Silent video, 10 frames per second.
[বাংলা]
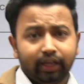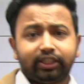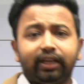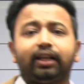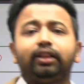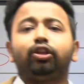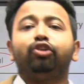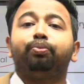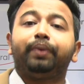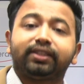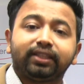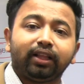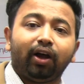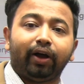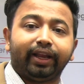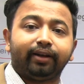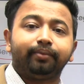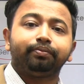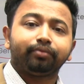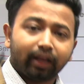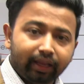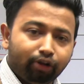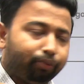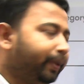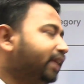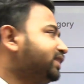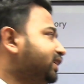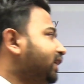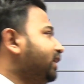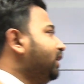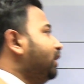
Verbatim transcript: সেটা কিন্তু ইউপিএসসিতে হয় না ইউপিএসসিতে